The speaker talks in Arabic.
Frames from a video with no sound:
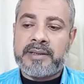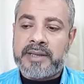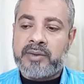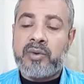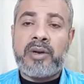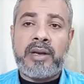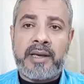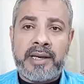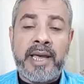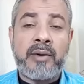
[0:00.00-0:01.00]

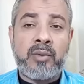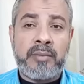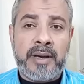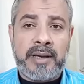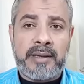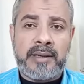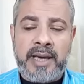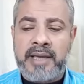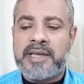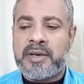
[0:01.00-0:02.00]
تدل لهما
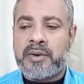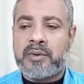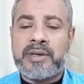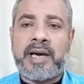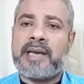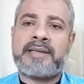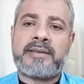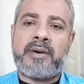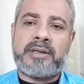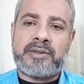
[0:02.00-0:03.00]
هذه الرؤية على
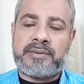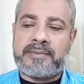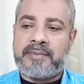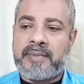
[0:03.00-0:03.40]
الزواج